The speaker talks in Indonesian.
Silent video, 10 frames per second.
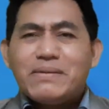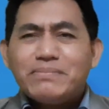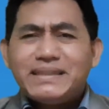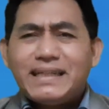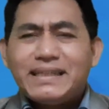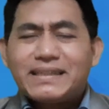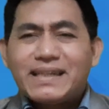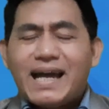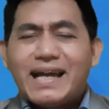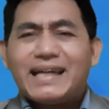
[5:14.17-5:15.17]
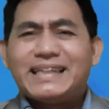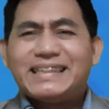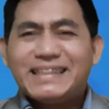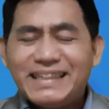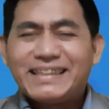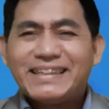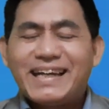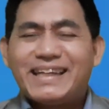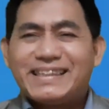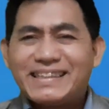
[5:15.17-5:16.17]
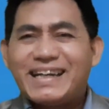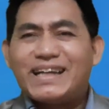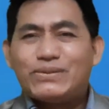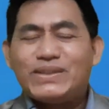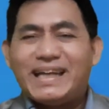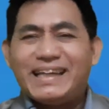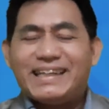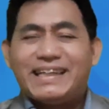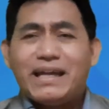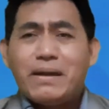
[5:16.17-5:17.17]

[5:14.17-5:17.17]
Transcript: menjadi terang di tengah-tengah dunia ini.